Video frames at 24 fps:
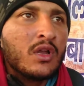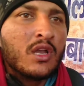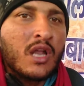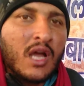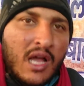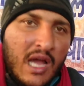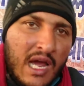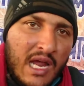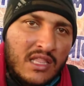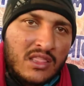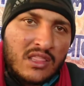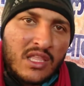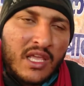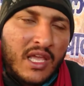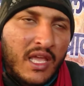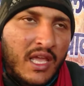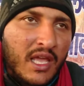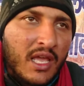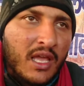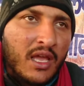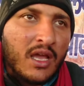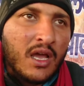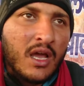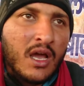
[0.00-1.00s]
नकारते
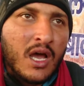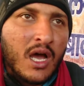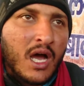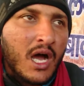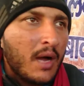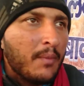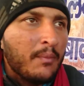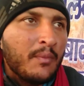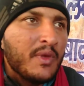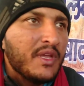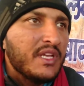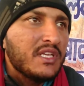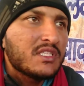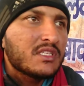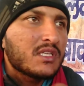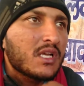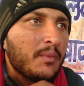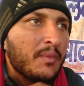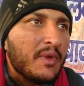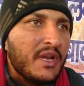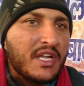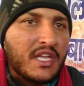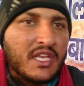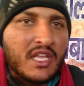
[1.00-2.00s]
हैं हम इस
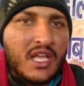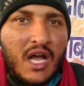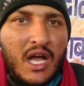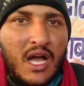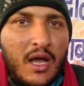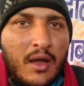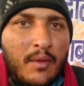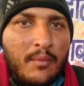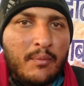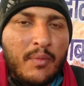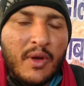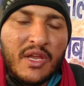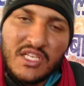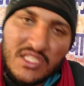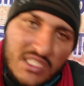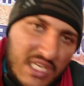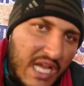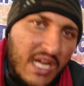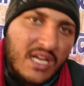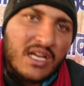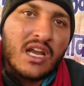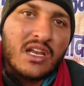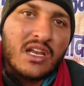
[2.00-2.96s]
कमेटी का बहिष्कार